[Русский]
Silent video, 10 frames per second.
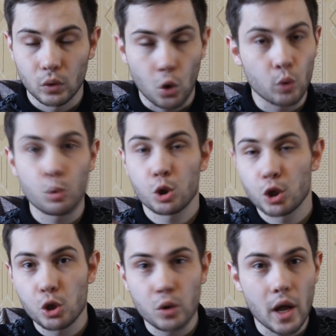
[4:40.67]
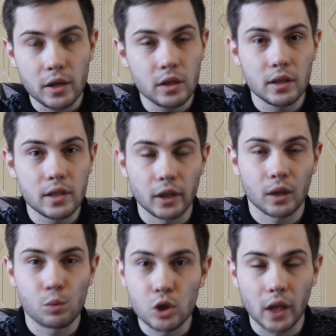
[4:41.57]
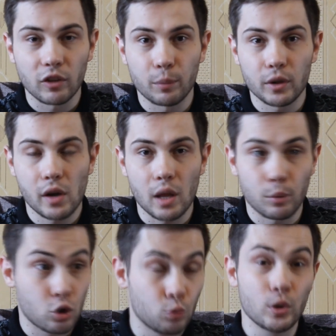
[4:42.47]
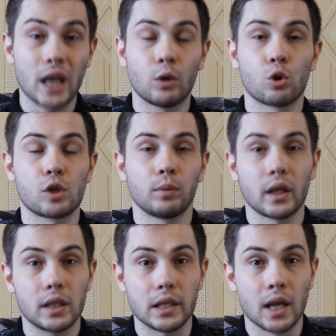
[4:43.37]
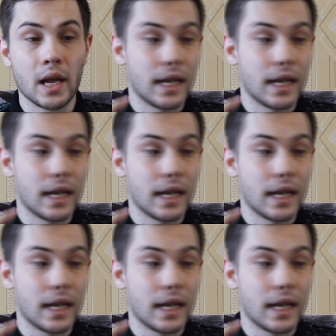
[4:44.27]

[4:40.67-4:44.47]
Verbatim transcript: он может еще не один десяток бушлатов потерять. Почему я должен платить?